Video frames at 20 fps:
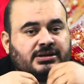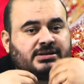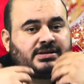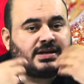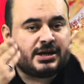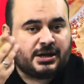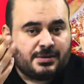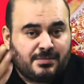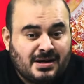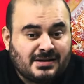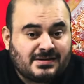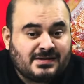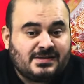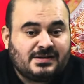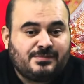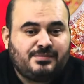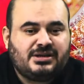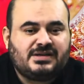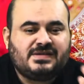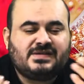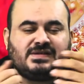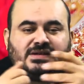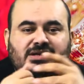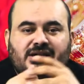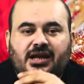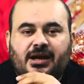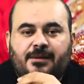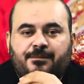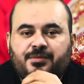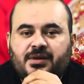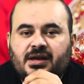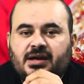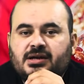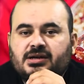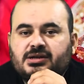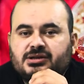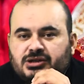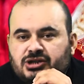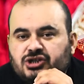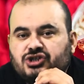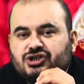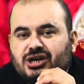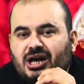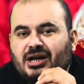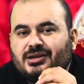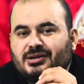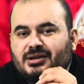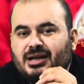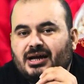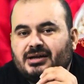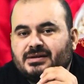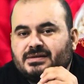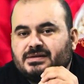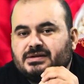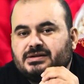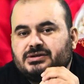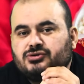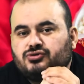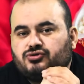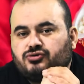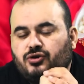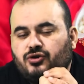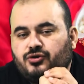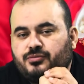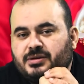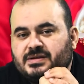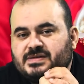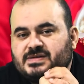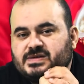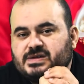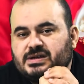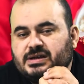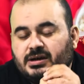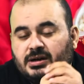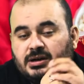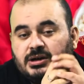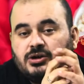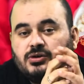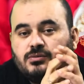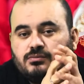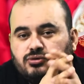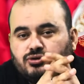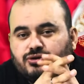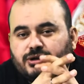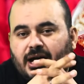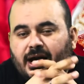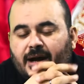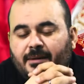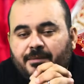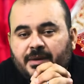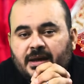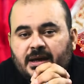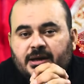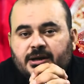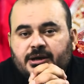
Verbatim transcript: tanımadığı birisiyle nişanlandığını görmesi bu da